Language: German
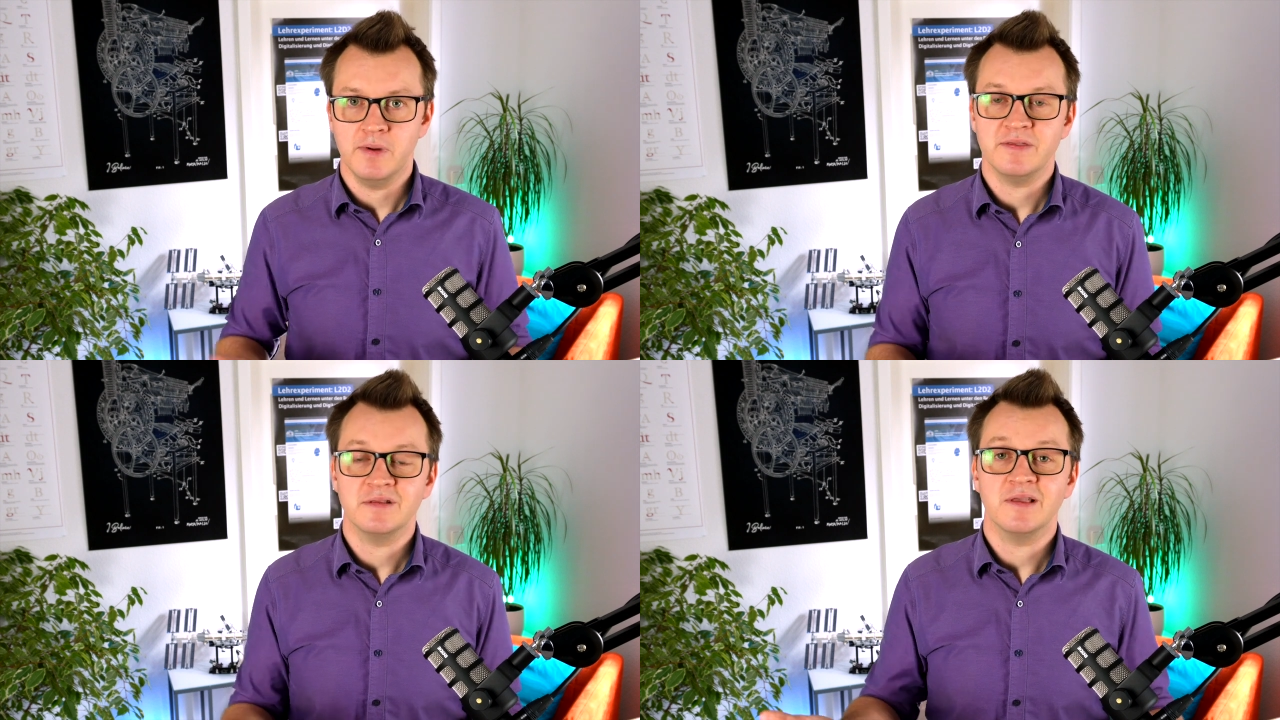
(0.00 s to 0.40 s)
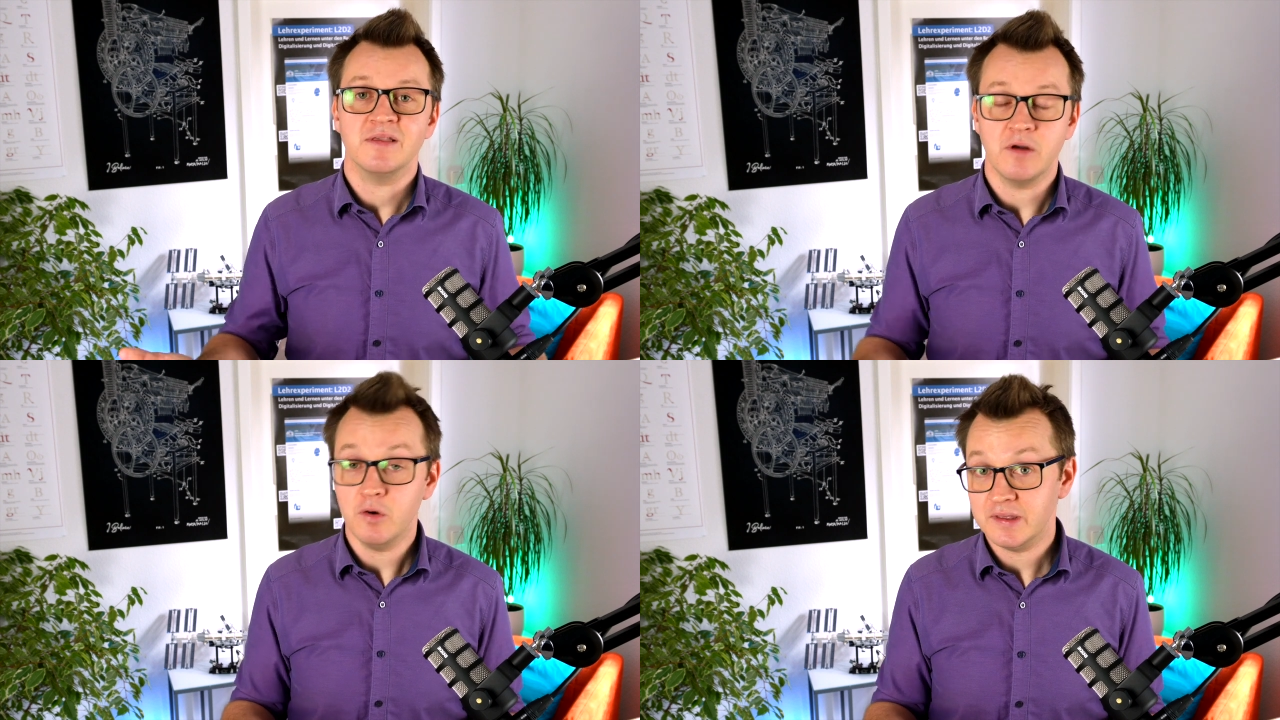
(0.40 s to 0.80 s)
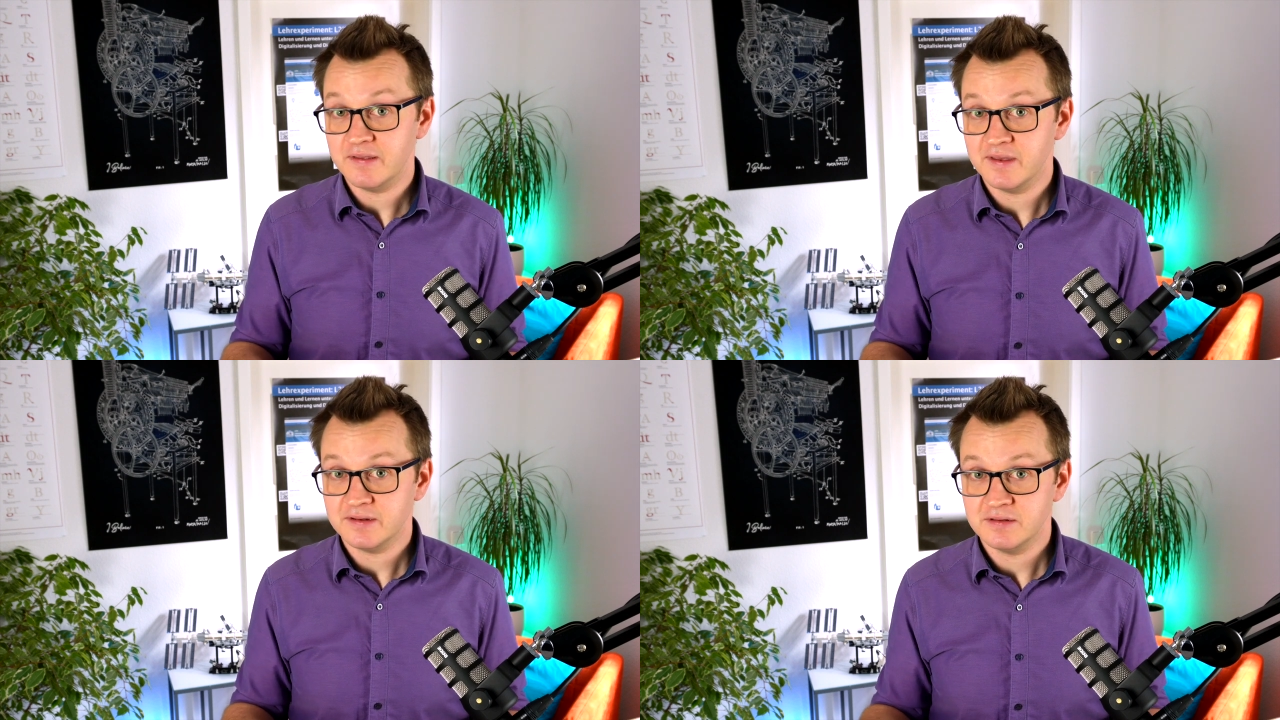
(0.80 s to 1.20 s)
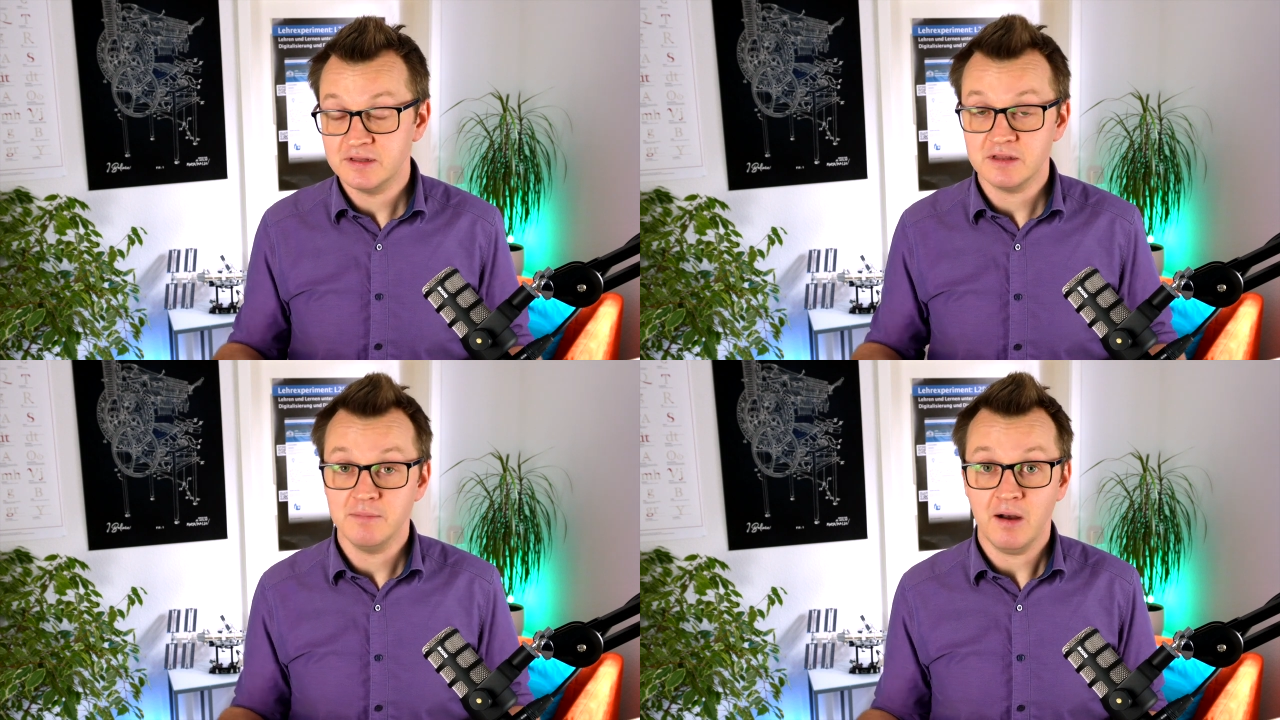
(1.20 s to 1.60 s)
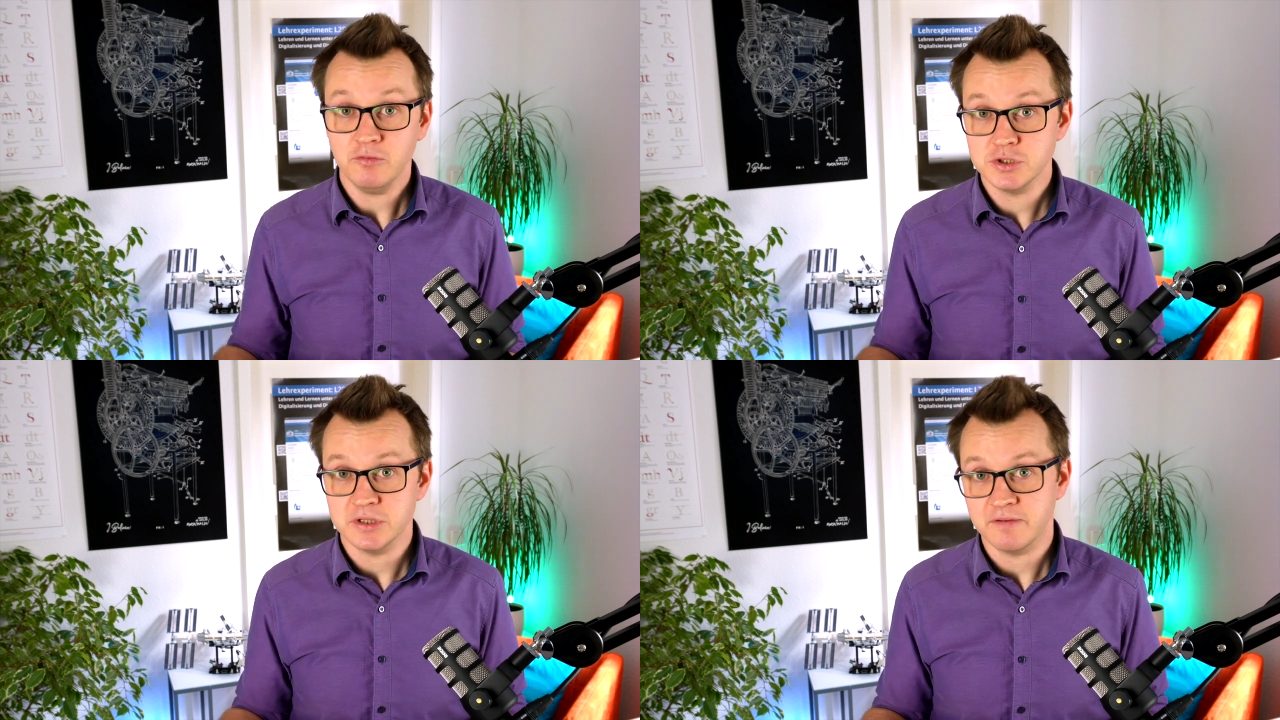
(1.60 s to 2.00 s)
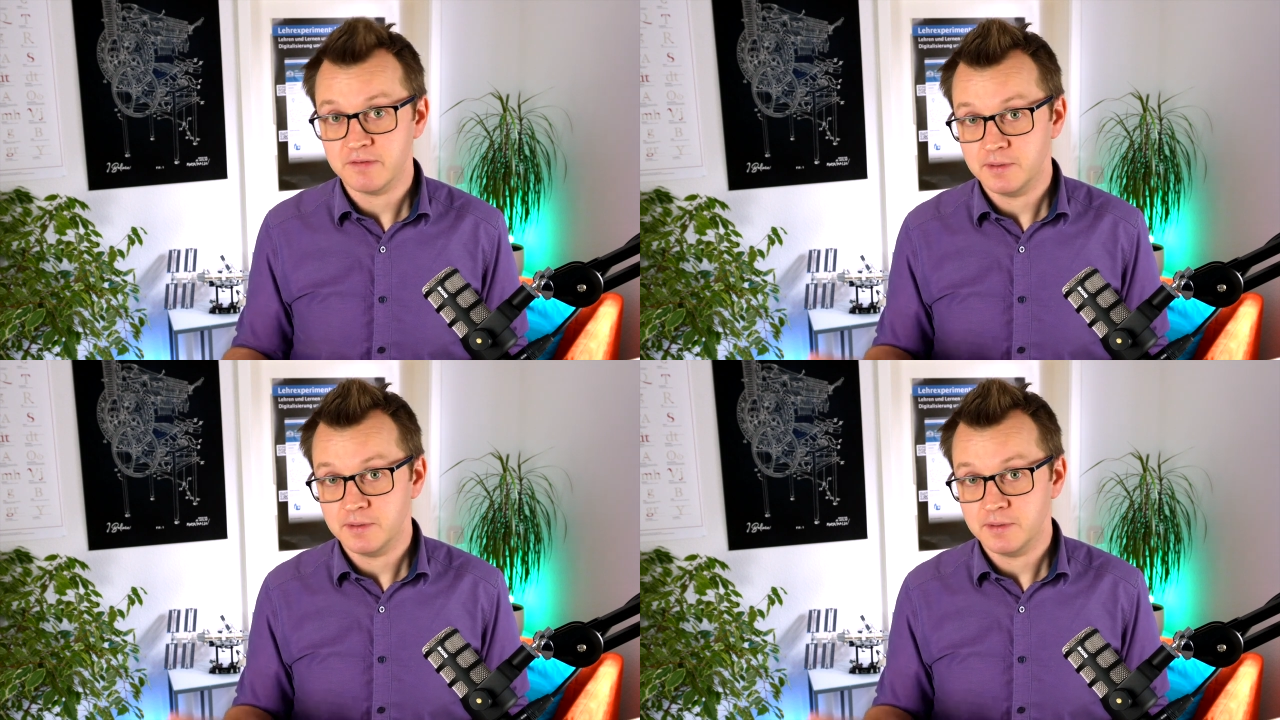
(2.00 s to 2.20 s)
Weil sich das auch gegenseitig nicht immer ausschließt.